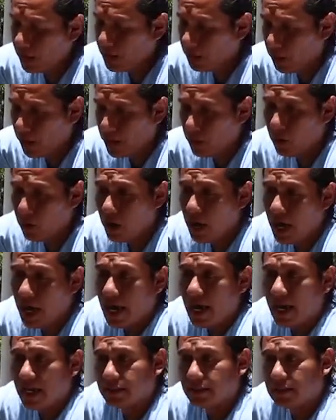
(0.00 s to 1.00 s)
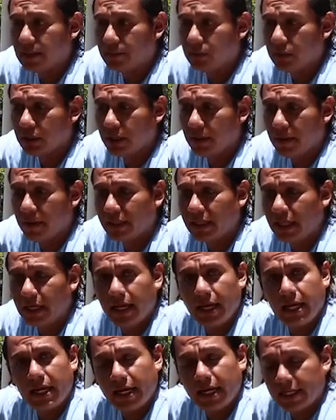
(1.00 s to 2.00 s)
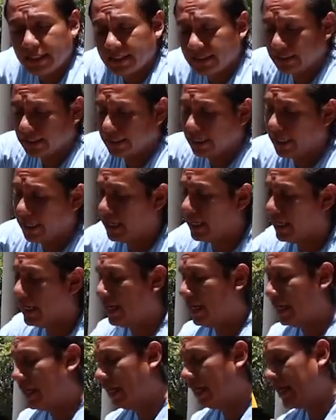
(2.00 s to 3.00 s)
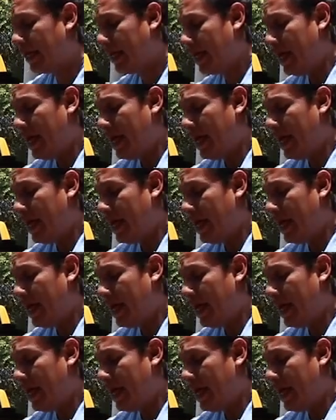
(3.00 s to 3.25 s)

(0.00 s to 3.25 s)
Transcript: Y bueno, este bote va a tener este,